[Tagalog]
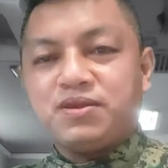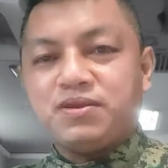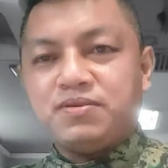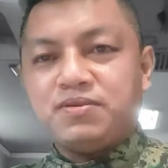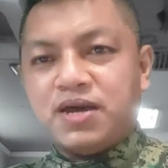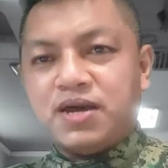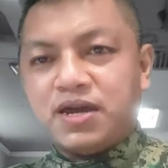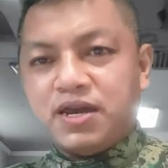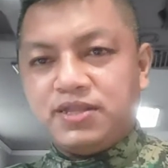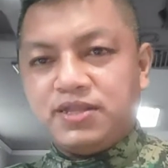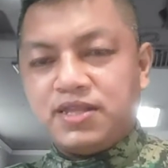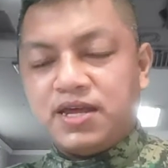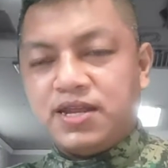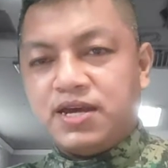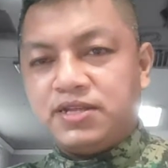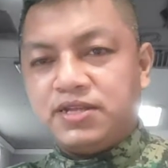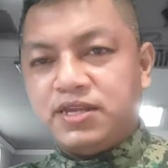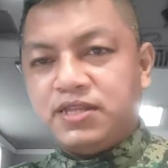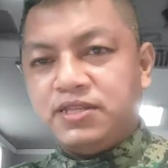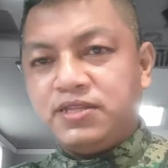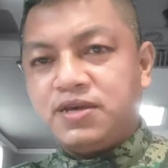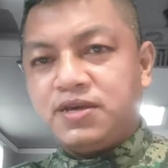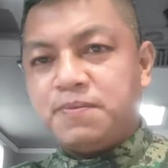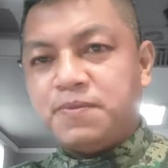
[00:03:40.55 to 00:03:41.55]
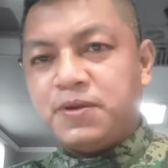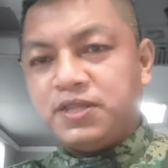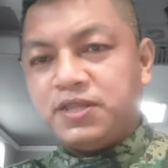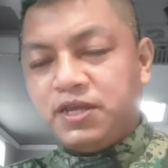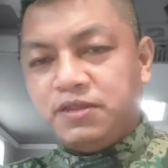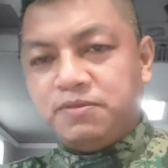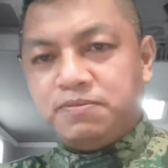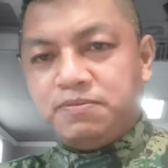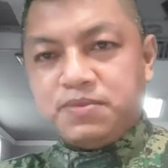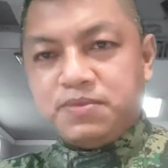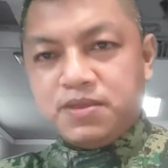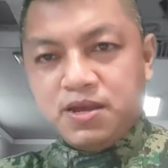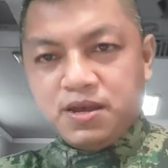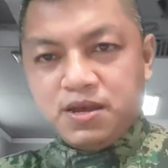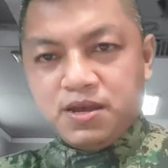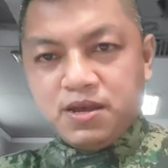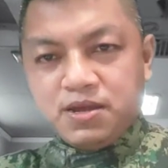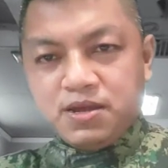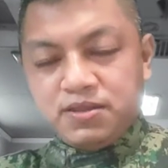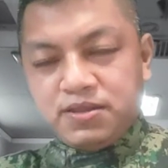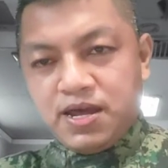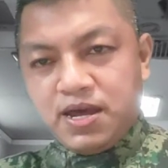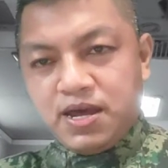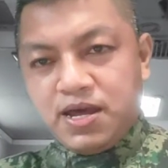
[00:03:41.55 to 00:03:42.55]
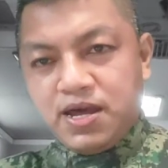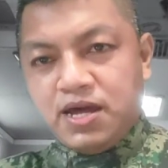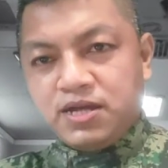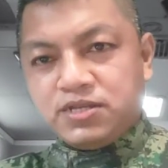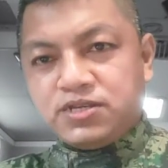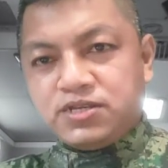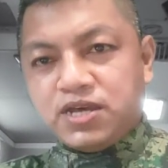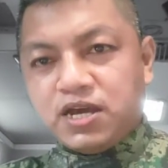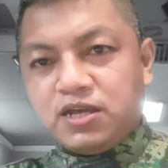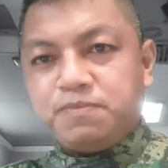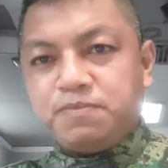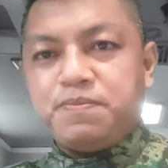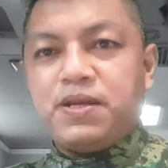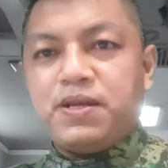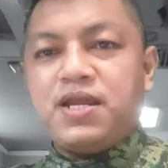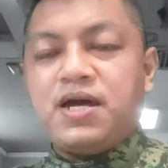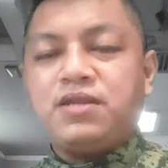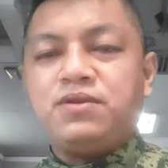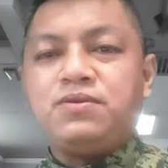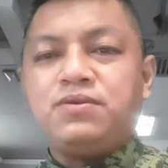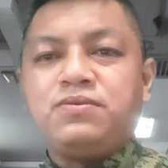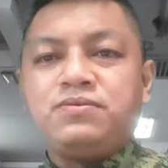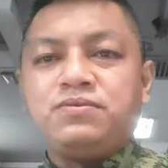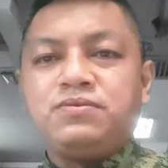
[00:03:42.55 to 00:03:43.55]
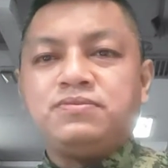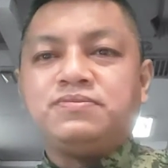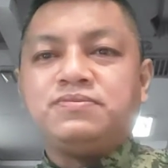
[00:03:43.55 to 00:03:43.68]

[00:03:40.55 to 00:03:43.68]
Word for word: Nakita natin kapatid, na ang sakit pala nung